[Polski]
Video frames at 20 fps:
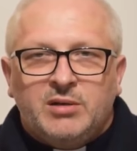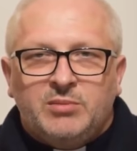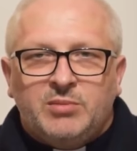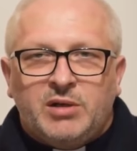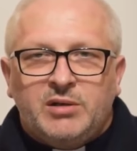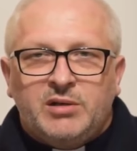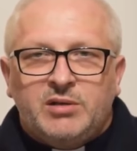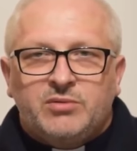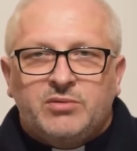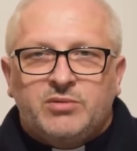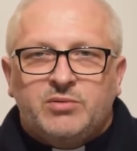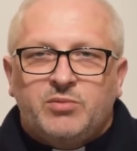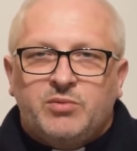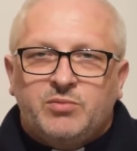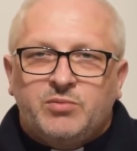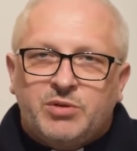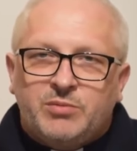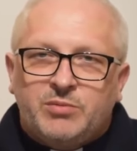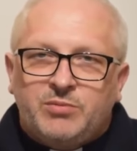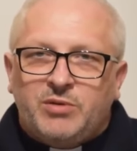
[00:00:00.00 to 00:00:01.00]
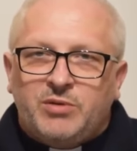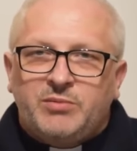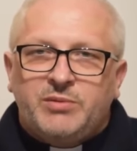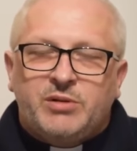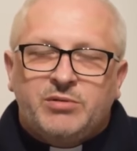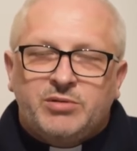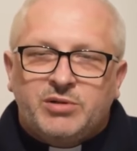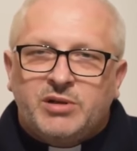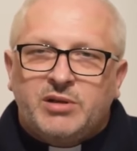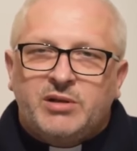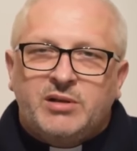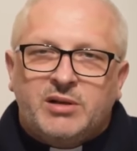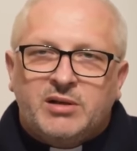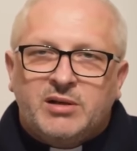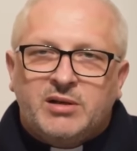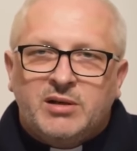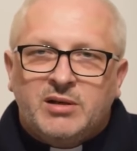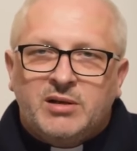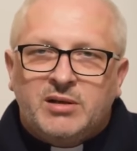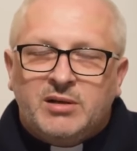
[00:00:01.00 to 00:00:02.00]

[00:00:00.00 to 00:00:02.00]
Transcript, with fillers: Pan Jezus mu przypomniał, że jednak